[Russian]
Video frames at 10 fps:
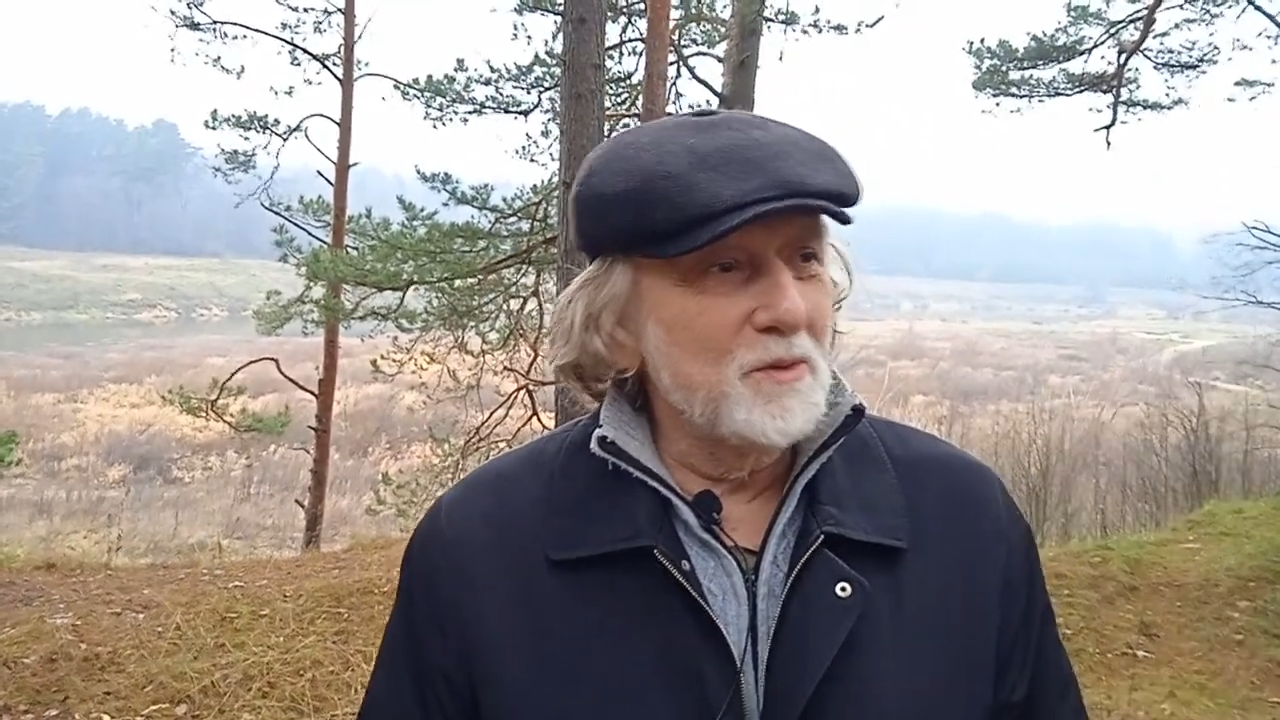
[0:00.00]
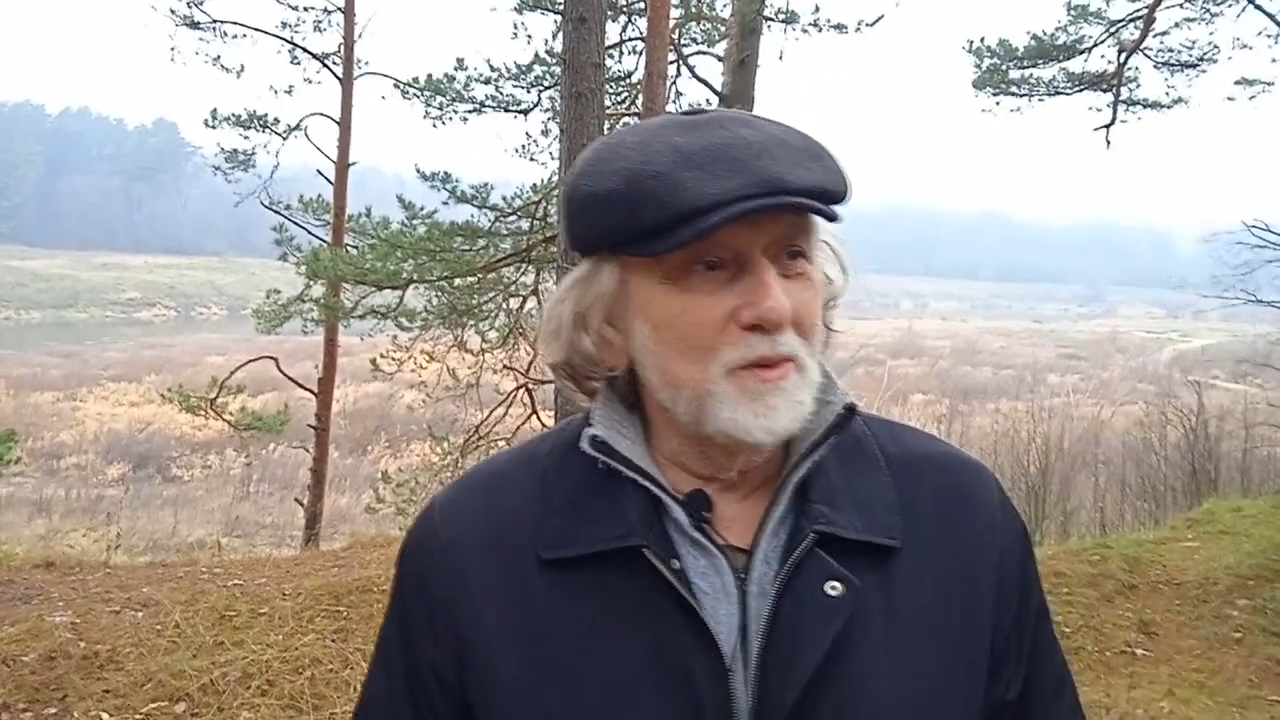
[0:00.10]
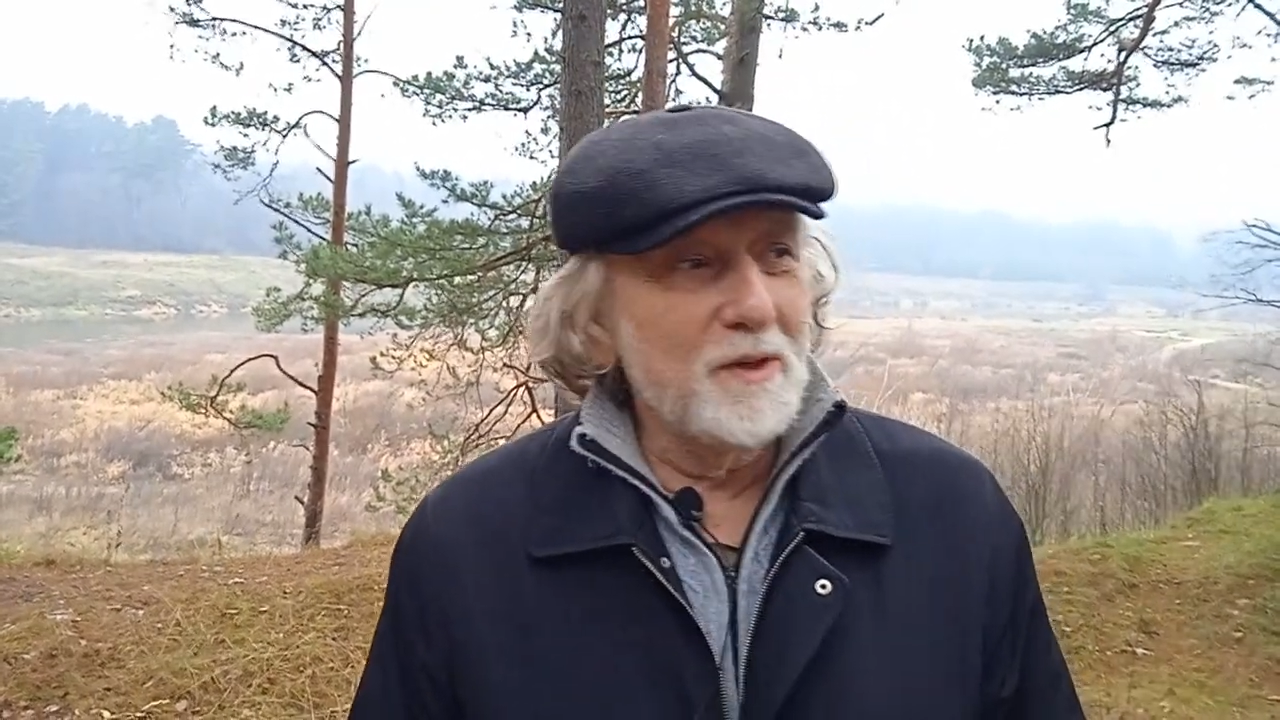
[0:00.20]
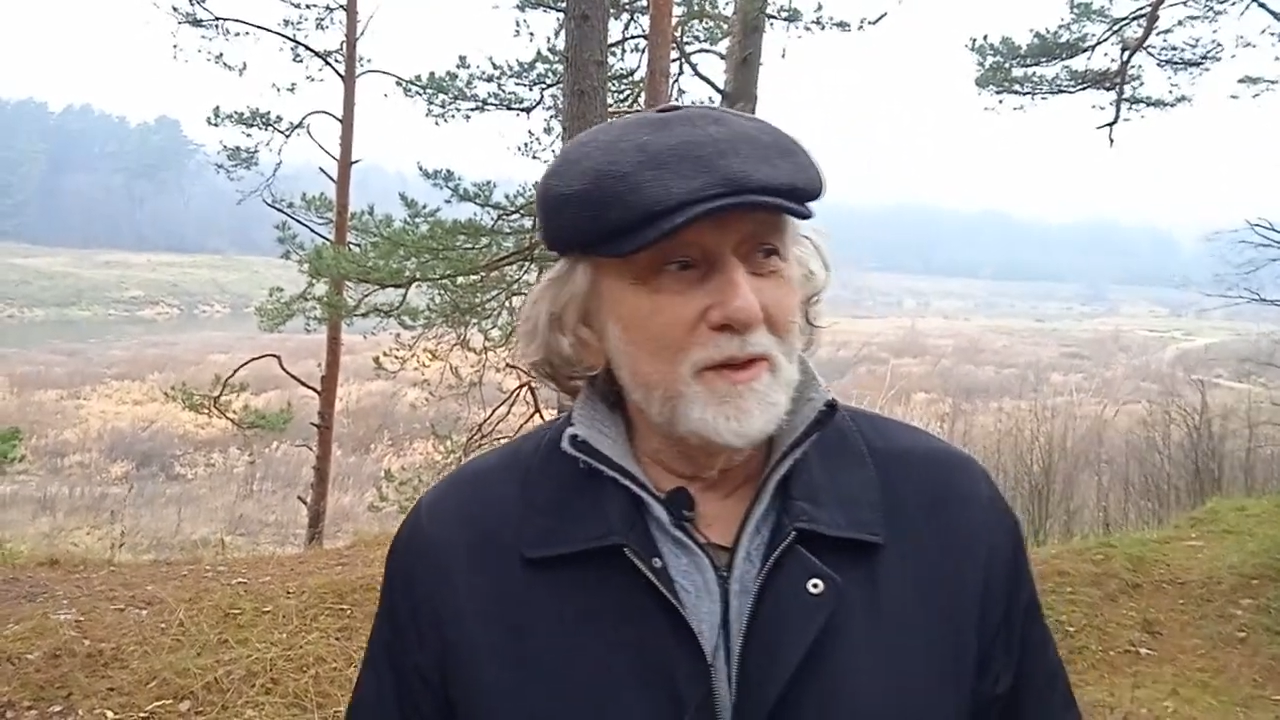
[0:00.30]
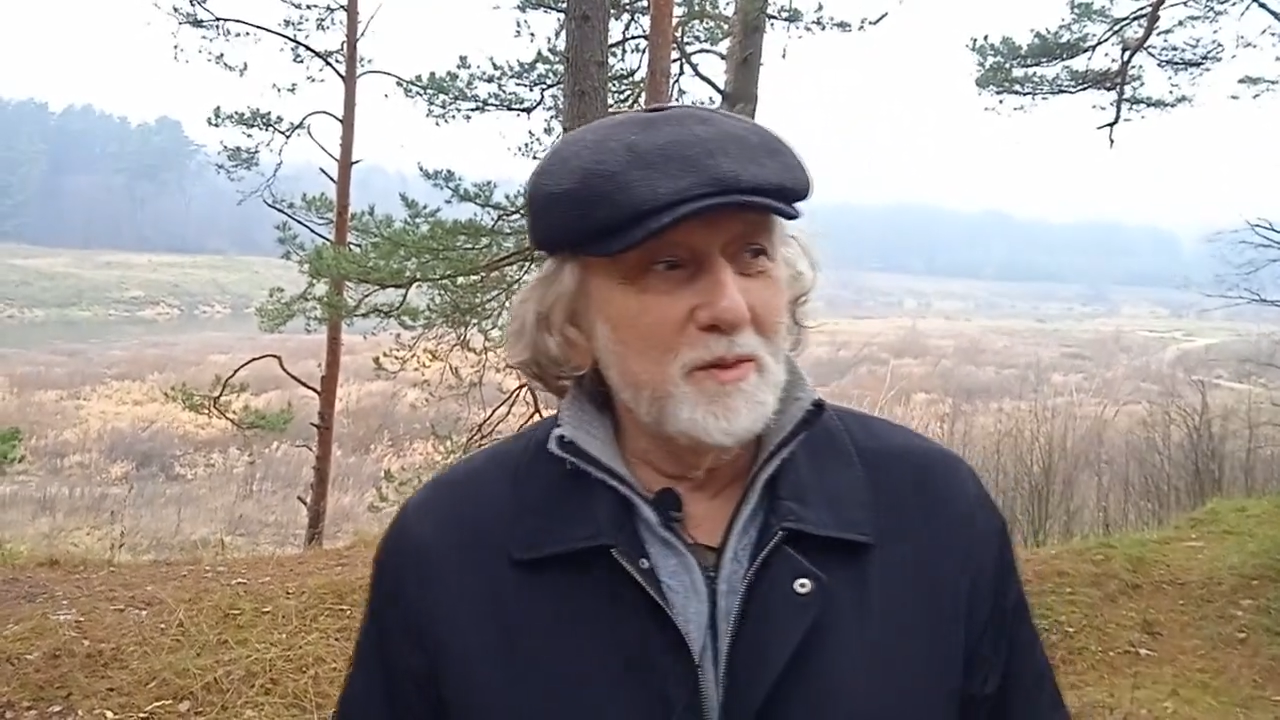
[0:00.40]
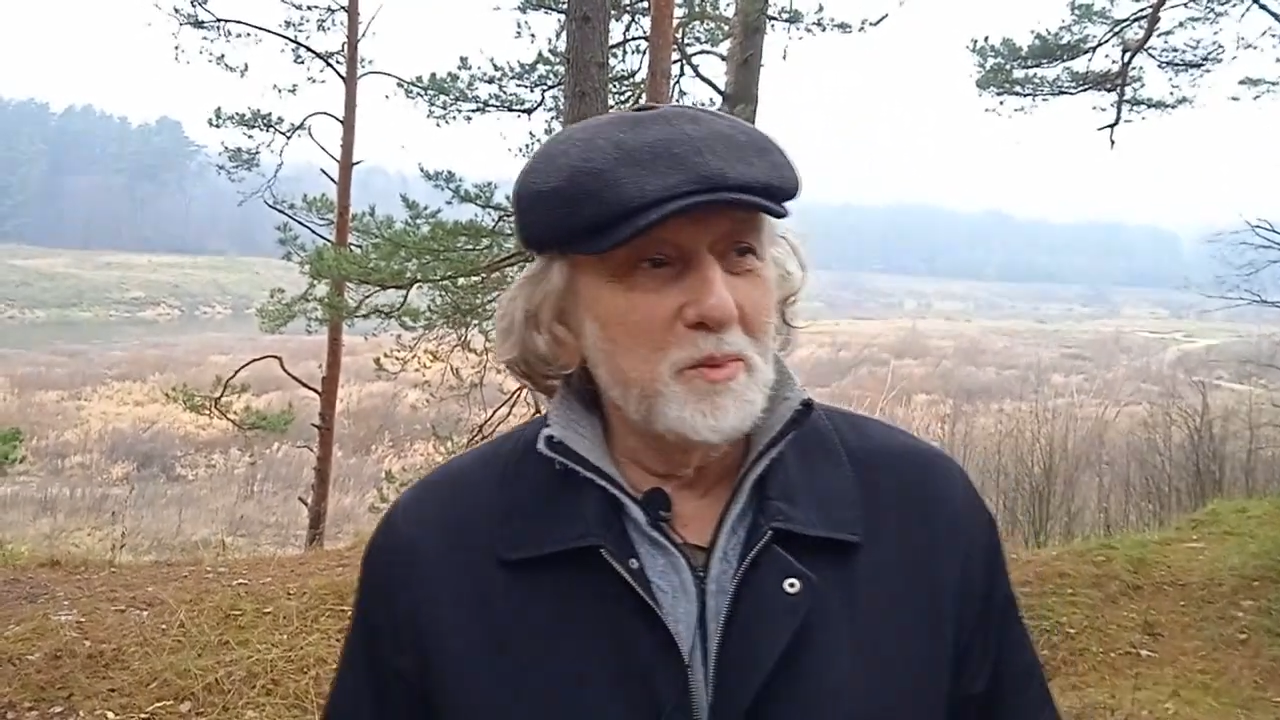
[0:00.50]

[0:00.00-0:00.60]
кундалини